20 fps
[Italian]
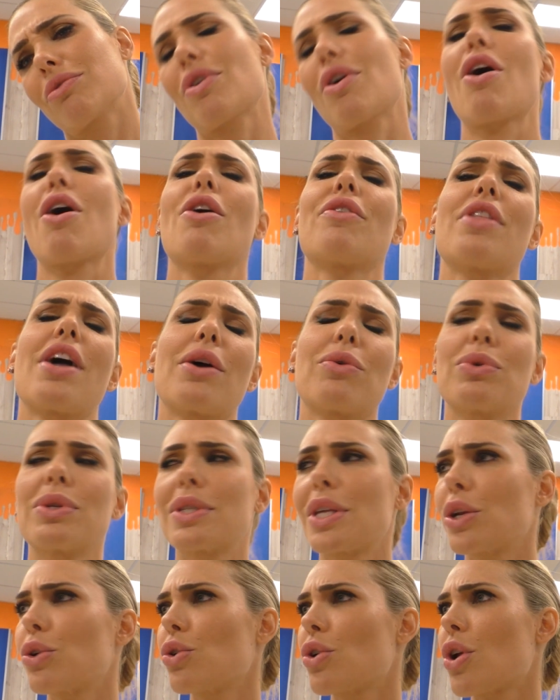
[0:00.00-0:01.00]
No, dai,
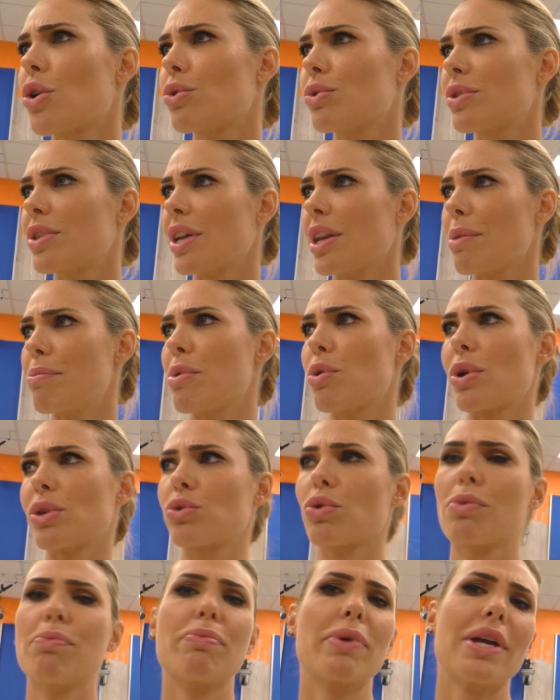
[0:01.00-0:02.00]
quest'anno non sarebbe una
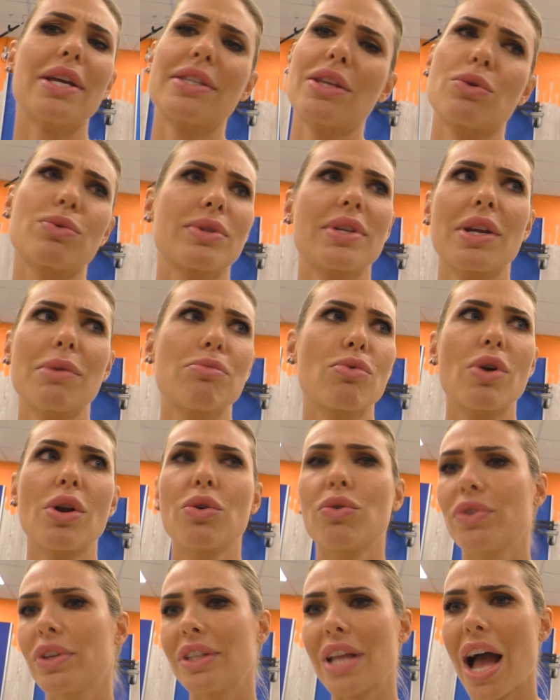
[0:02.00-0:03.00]
sorpresa, non sarebbe una
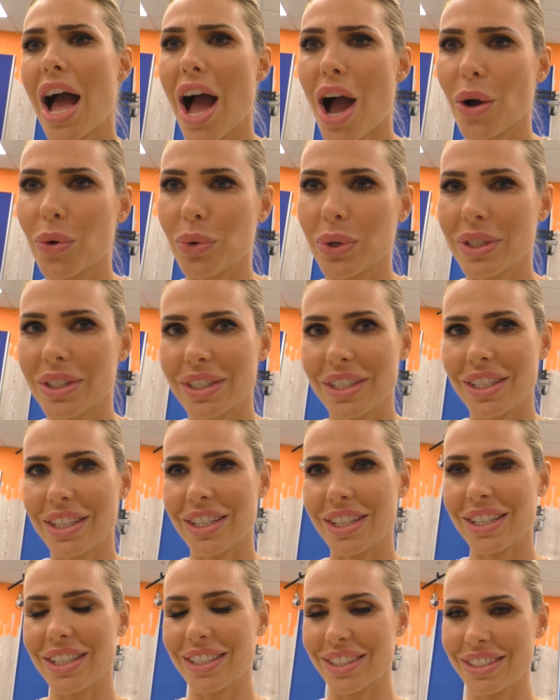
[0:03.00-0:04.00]
novità,
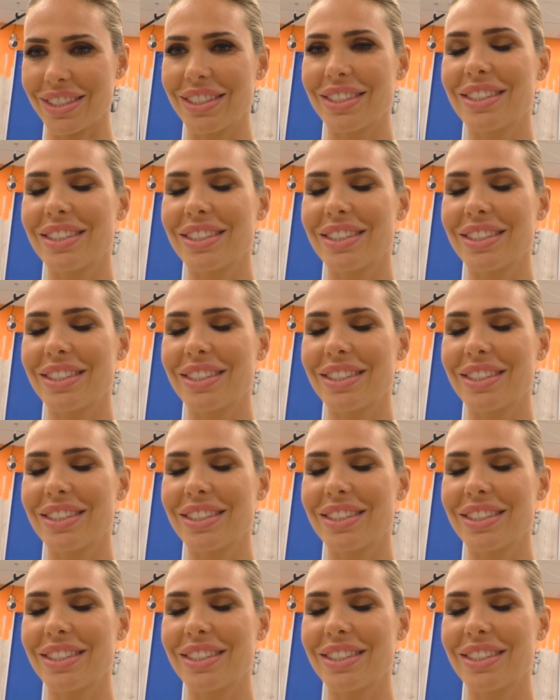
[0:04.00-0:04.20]
quindi...